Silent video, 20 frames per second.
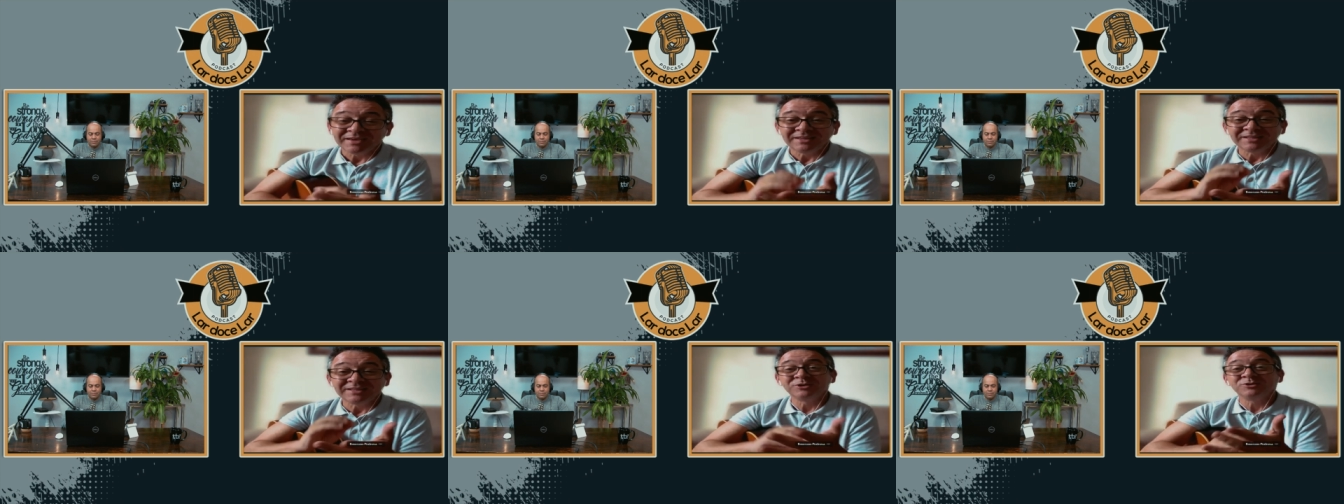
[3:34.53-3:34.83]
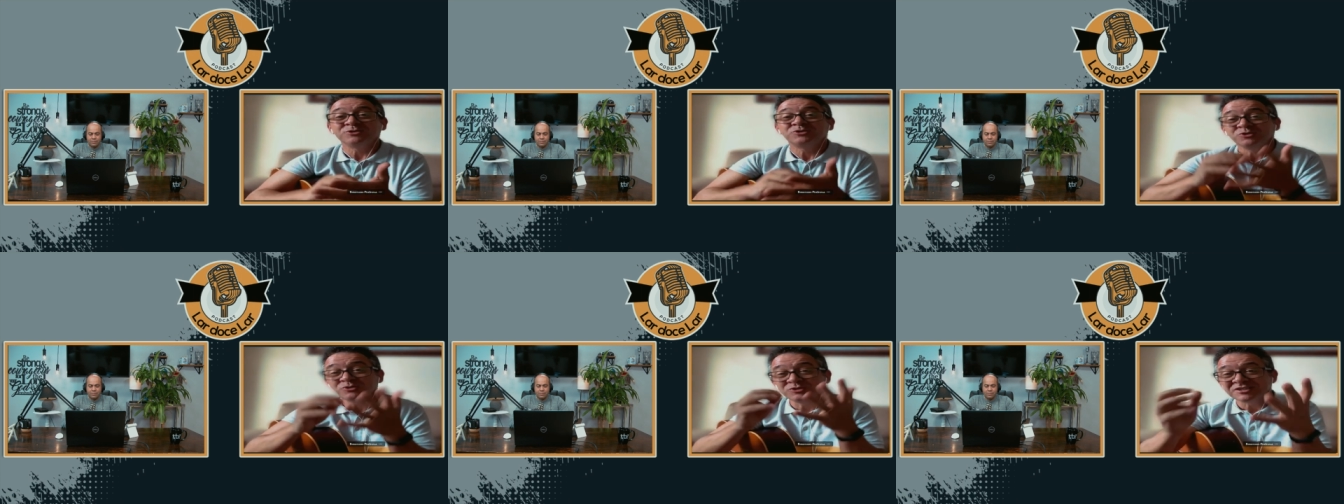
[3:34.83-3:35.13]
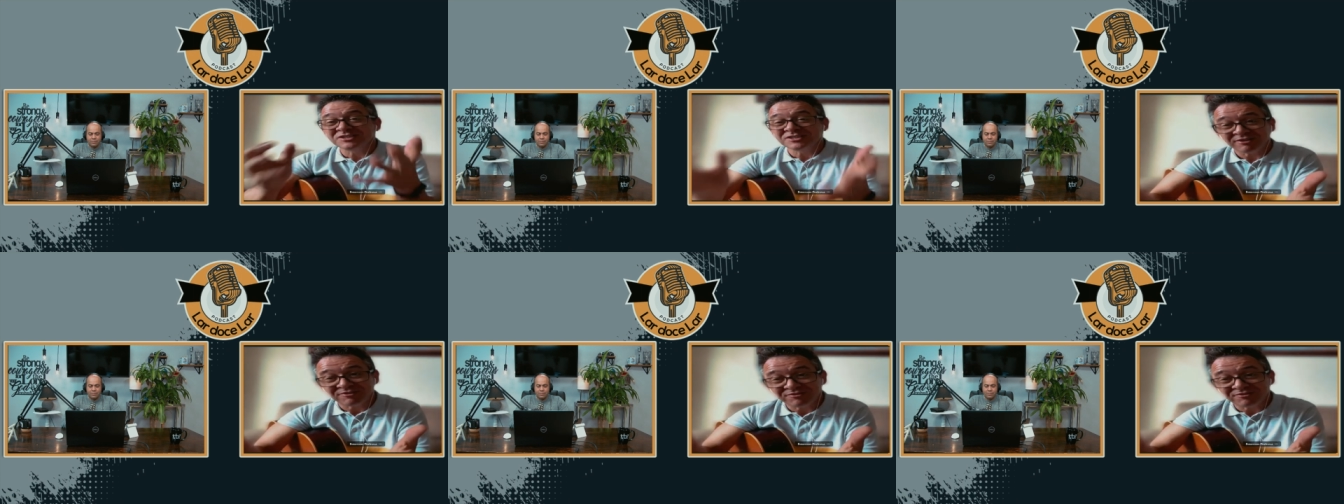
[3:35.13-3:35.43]
Então, se o
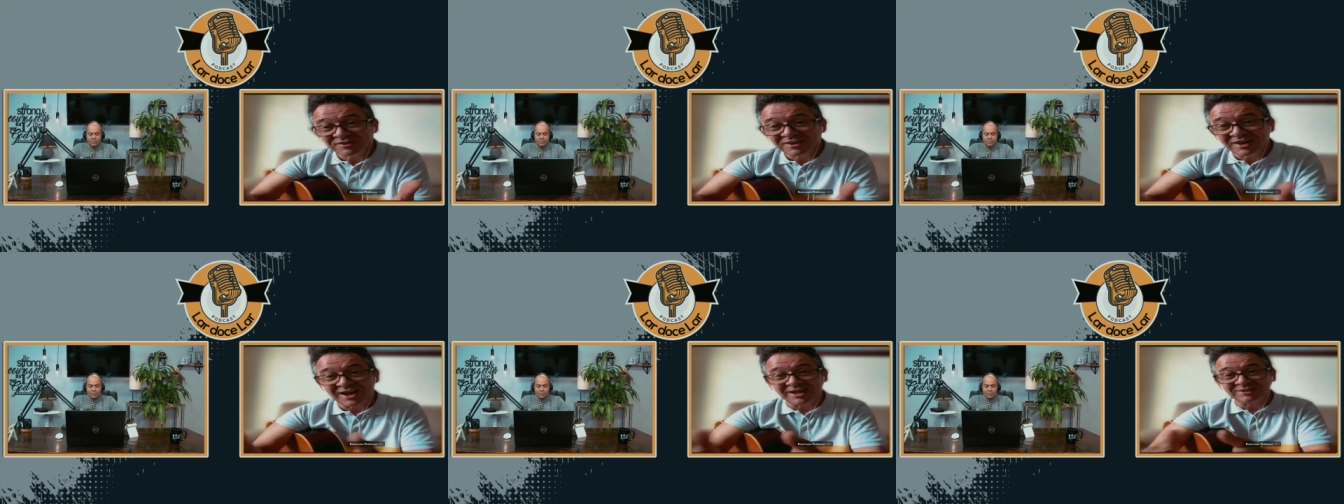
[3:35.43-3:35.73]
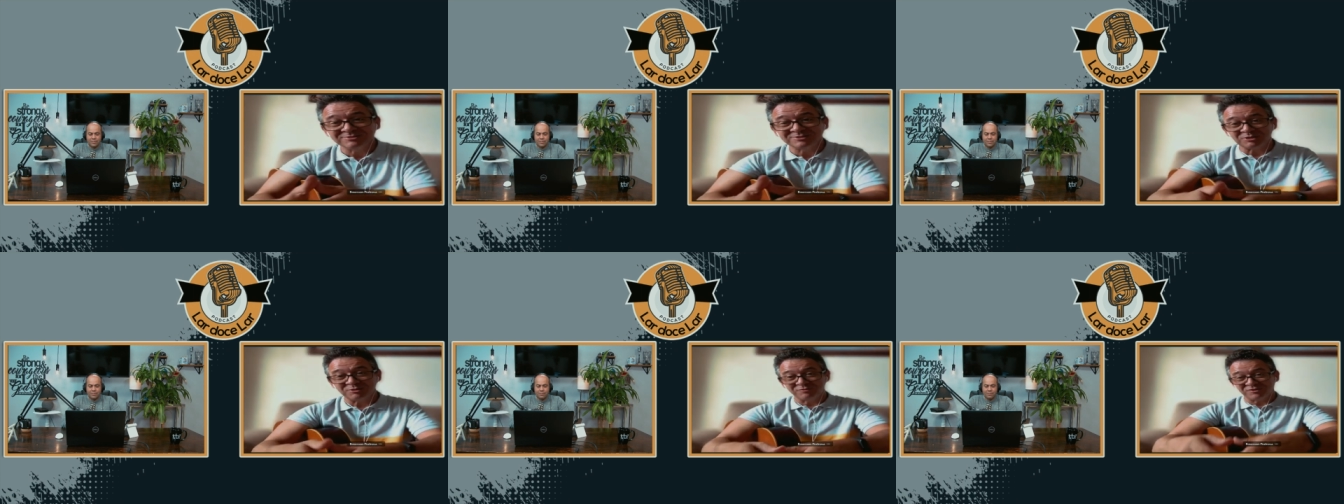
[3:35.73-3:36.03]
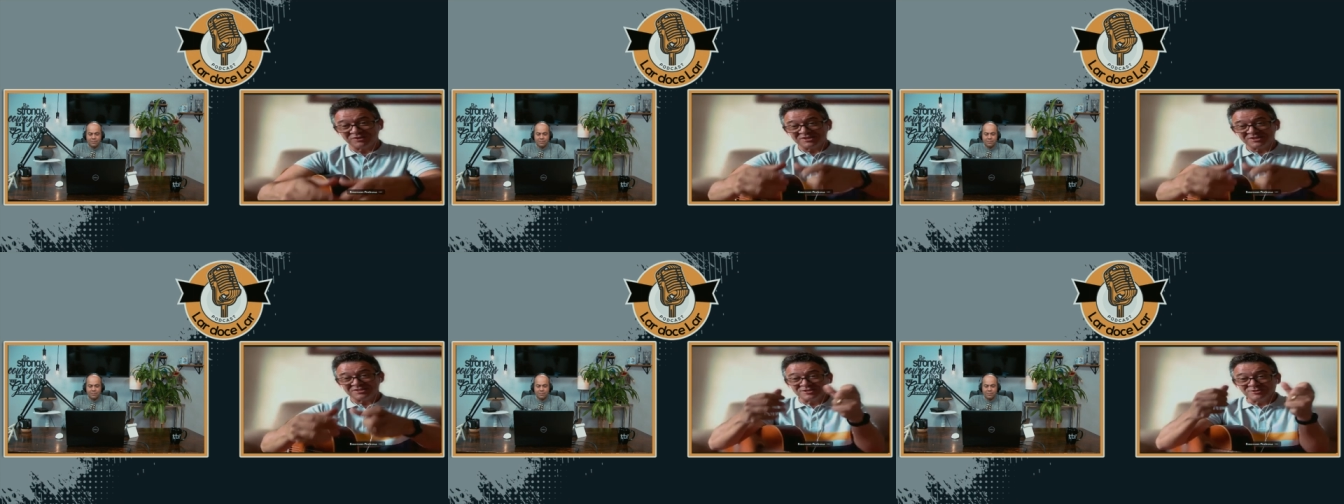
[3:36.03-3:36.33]
desafinado está
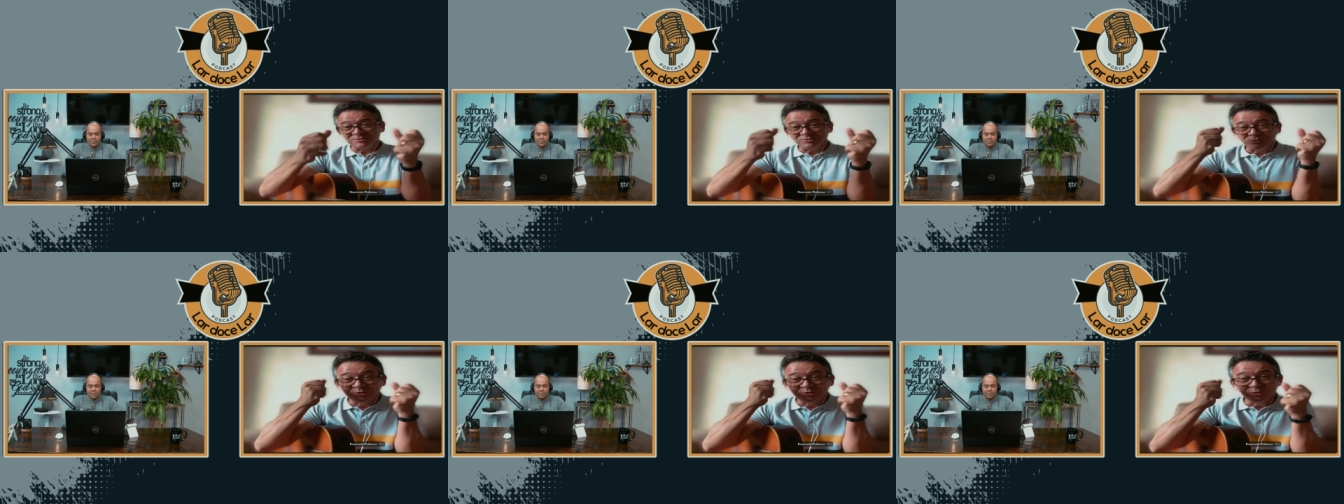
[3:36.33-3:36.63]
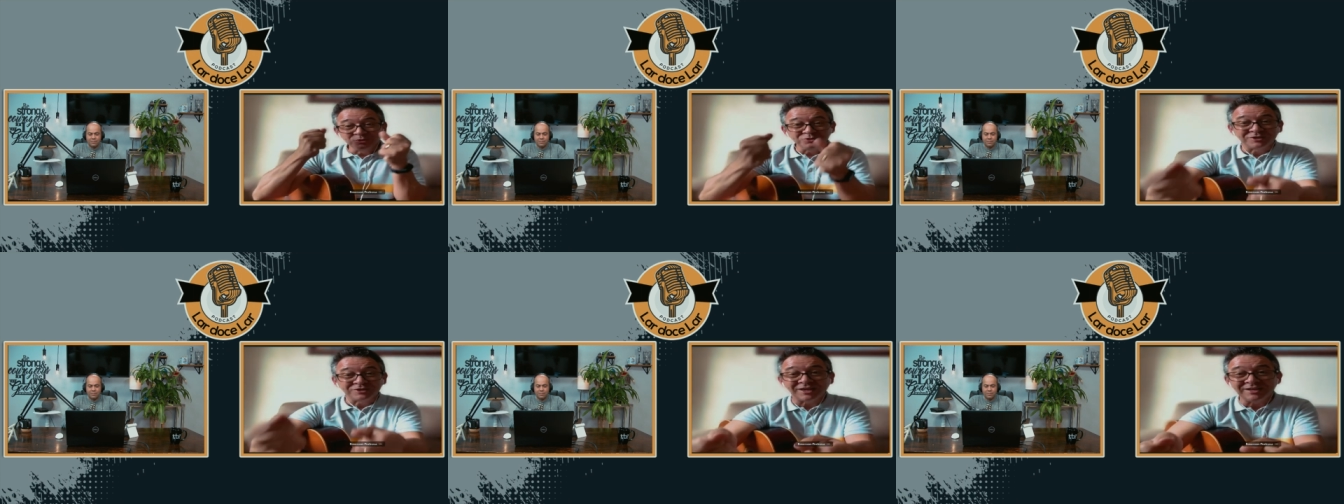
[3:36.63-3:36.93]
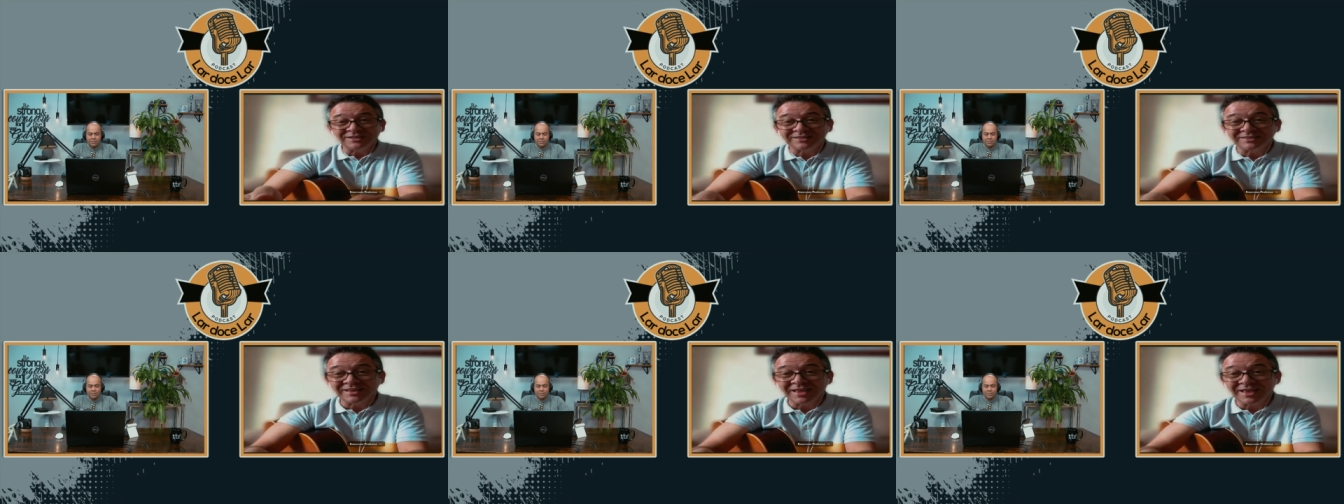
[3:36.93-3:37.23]
oferecendo tudo que
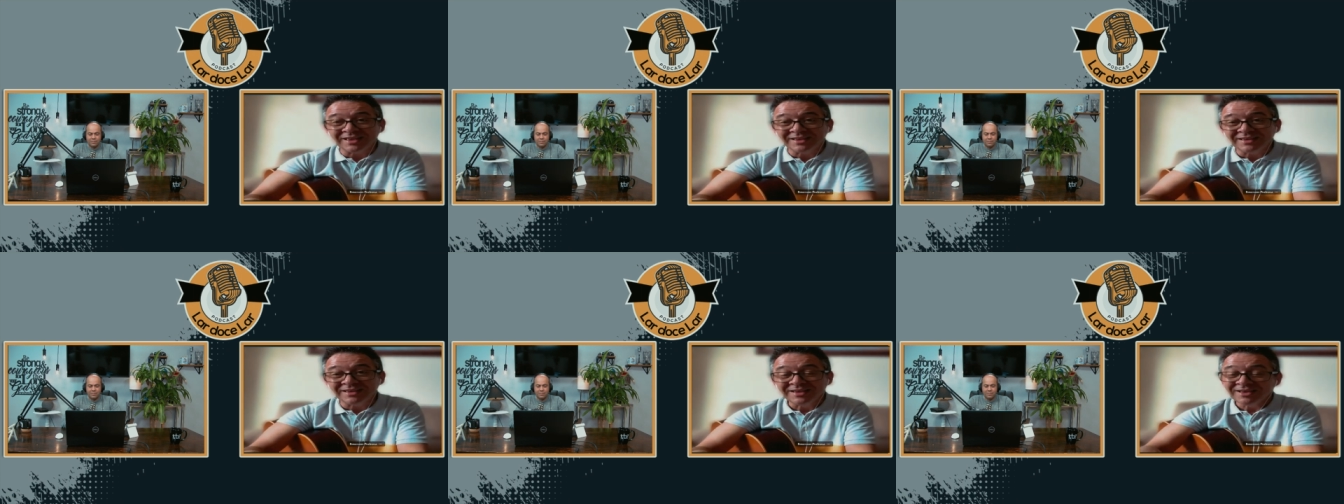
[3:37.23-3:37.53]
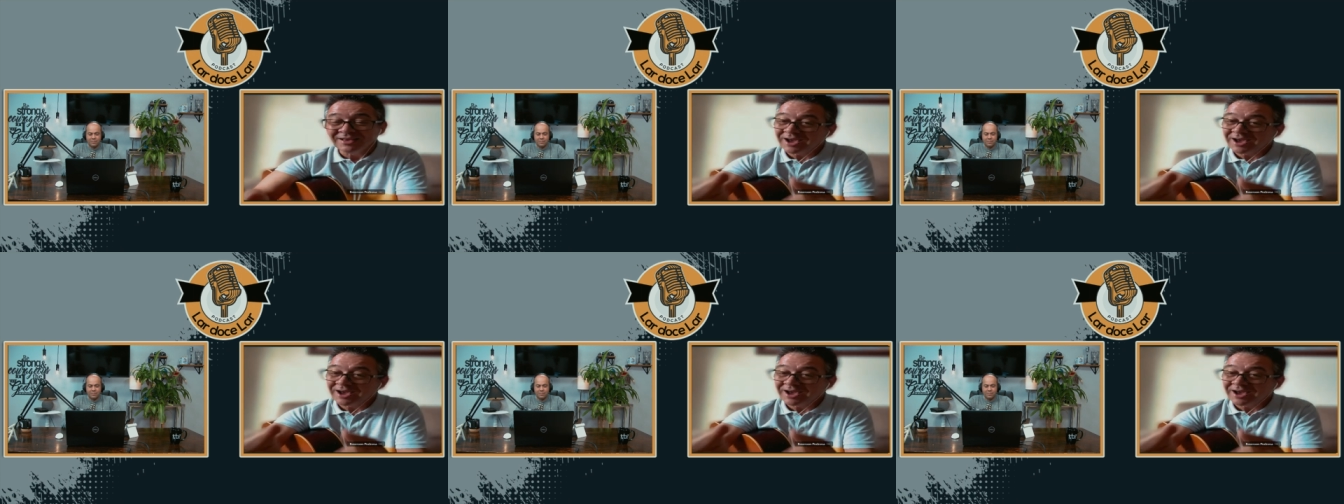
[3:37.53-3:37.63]
ele tem,